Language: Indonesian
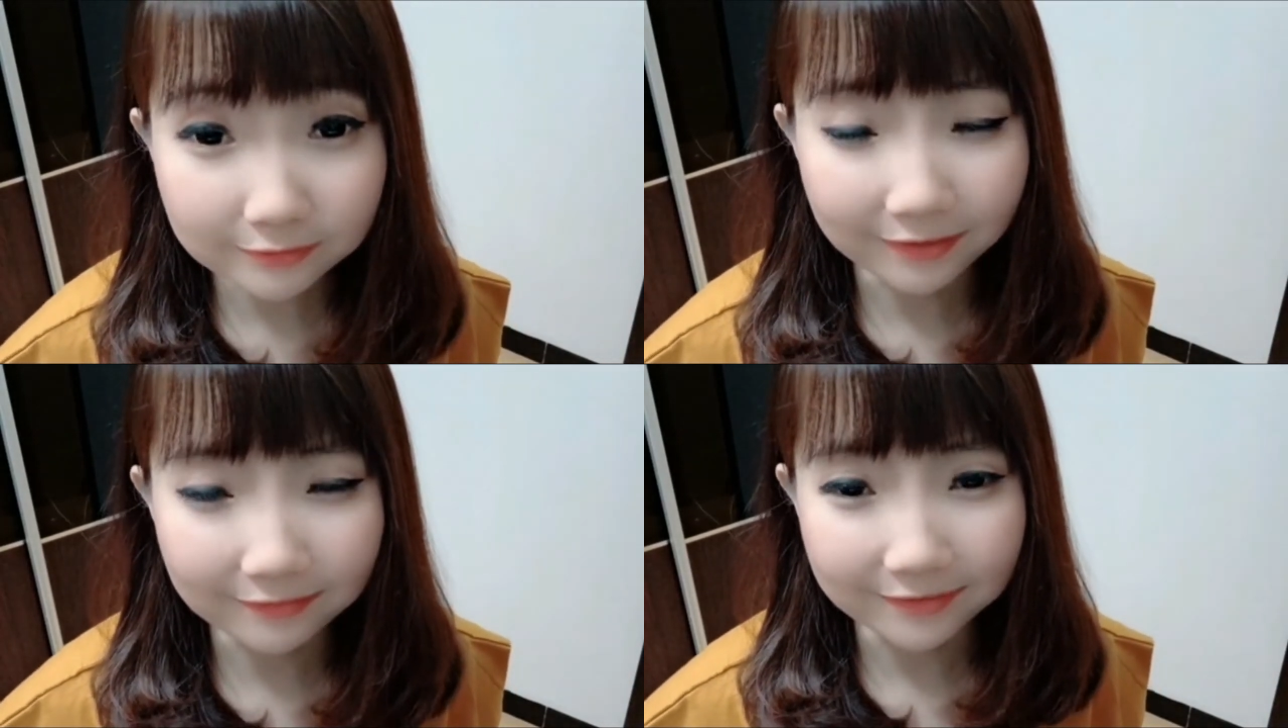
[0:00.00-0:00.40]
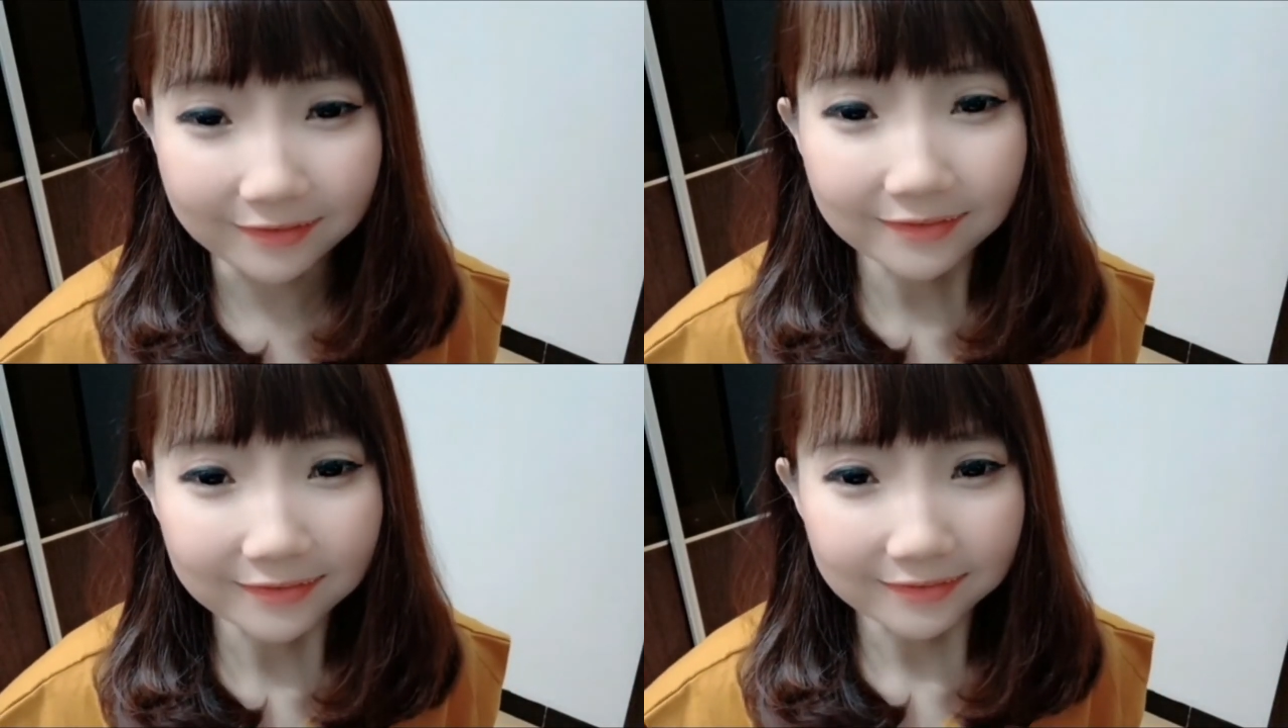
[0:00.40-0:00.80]
karena
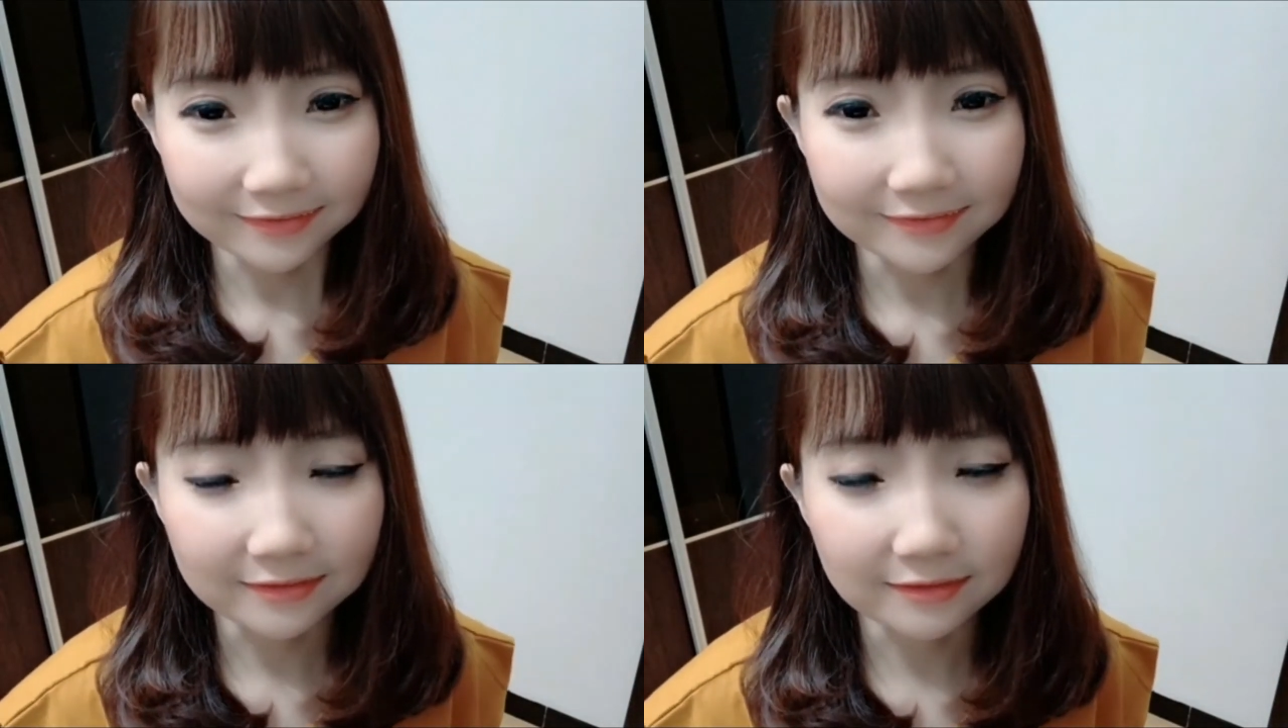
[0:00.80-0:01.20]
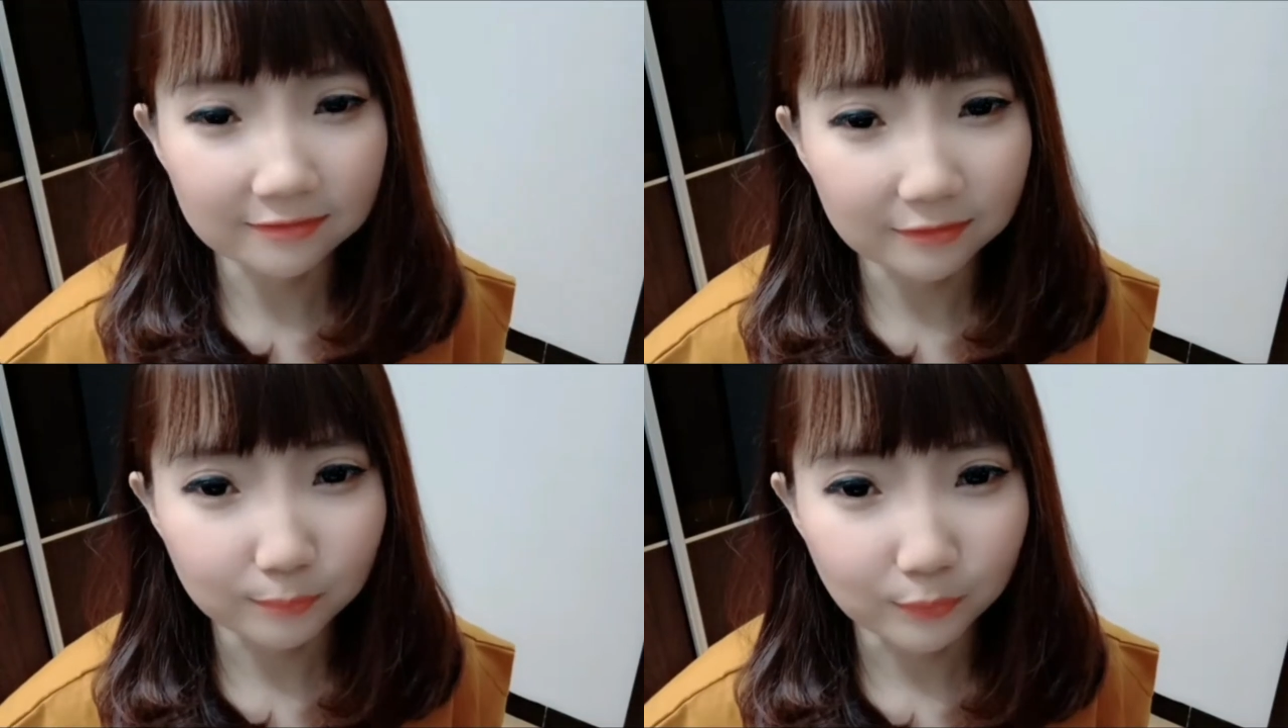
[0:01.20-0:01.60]
ini
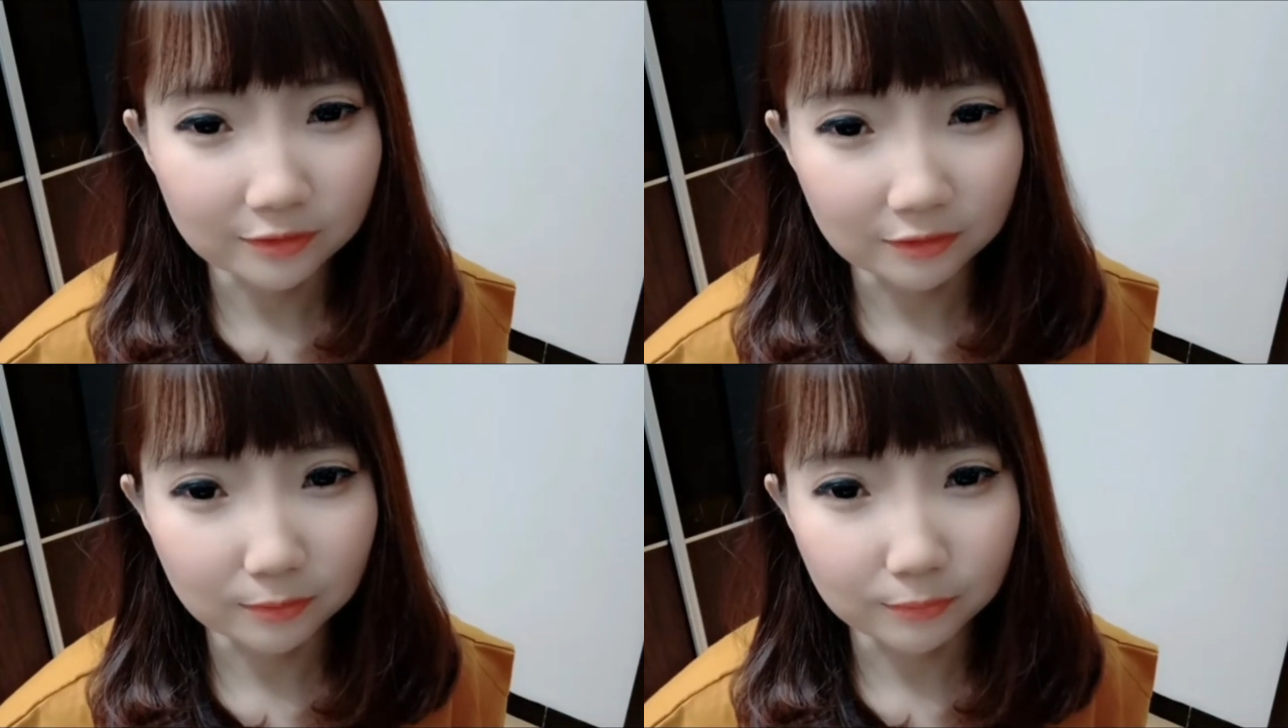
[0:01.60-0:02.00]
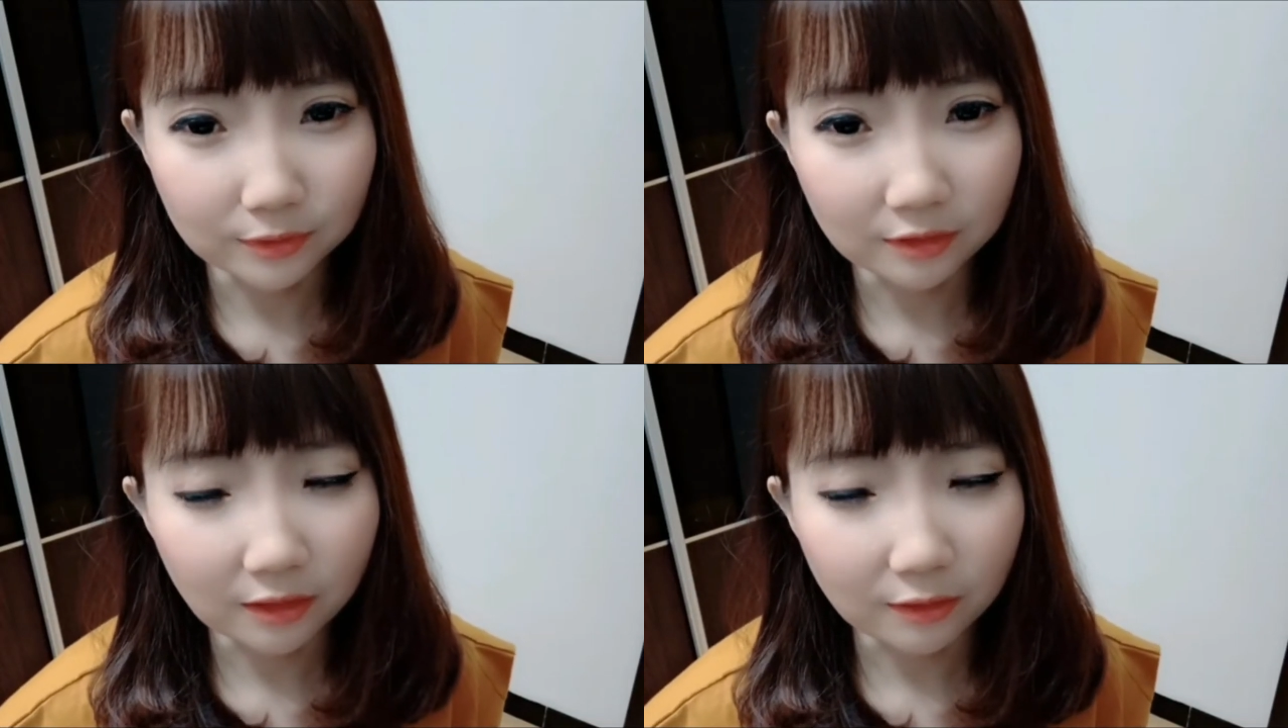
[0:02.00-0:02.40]

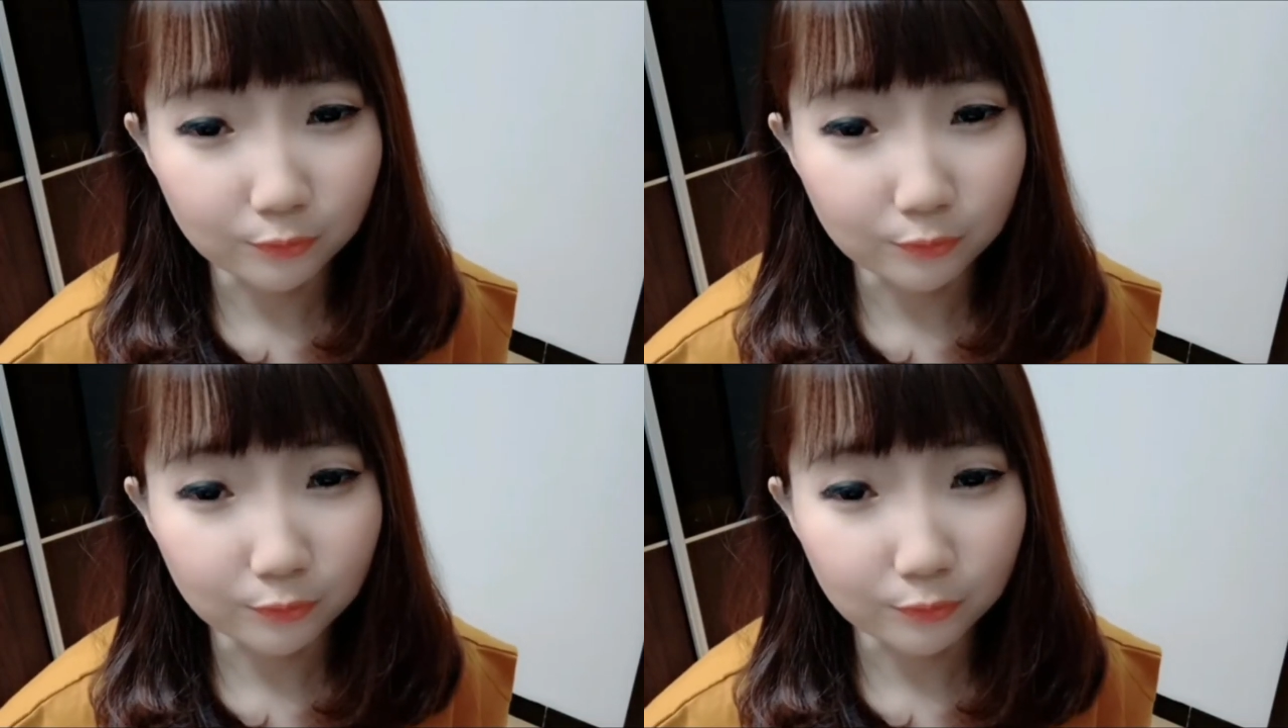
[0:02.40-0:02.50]
teman-teman yang